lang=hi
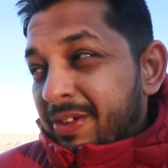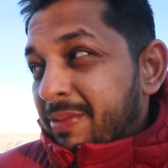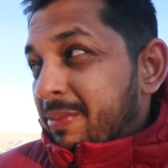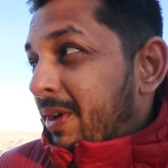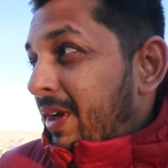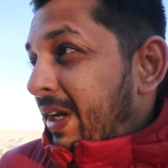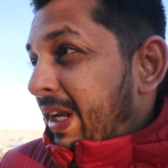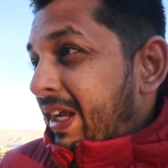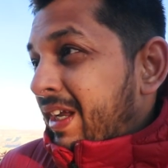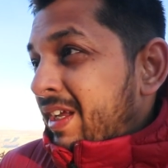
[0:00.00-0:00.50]
गुड
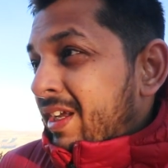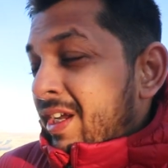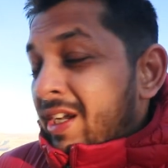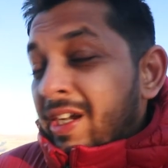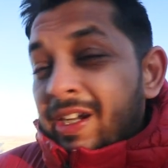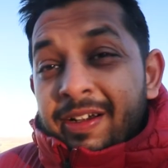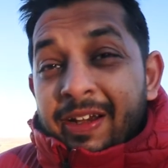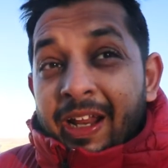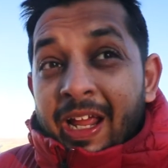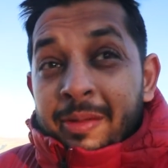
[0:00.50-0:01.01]
मॉर्निंग
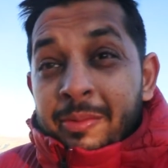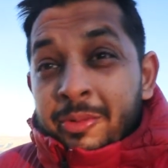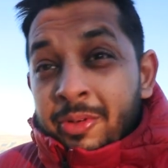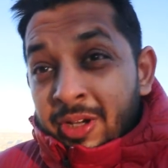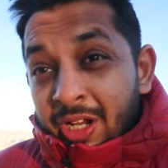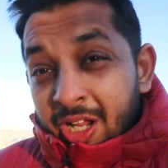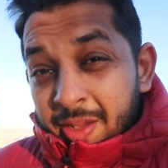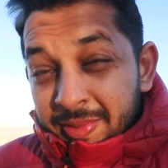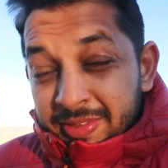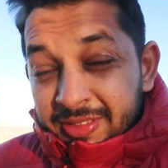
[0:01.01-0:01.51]
टाइम हो
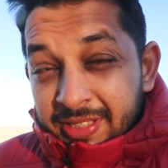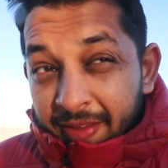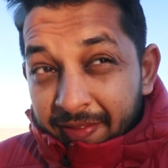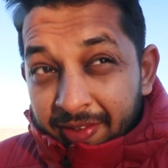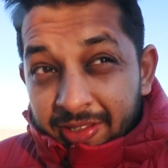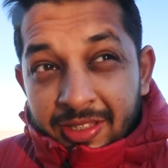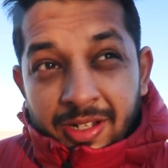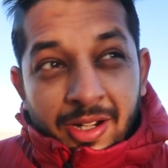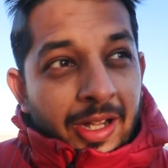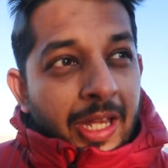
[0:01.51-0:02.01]
रहा है अभी
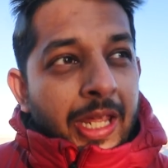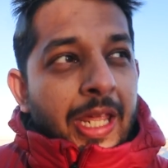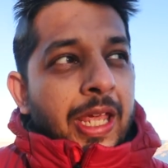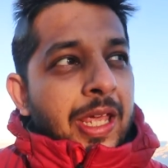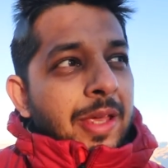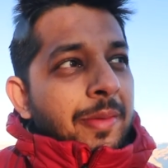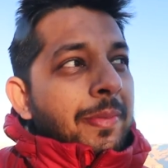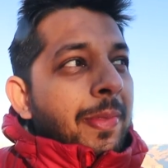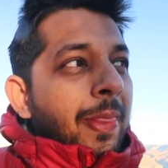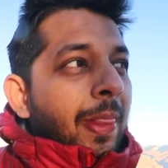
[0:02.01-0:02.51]
सेवन थर्टी ए
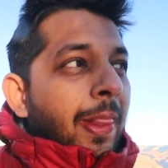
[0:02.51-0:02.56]
एम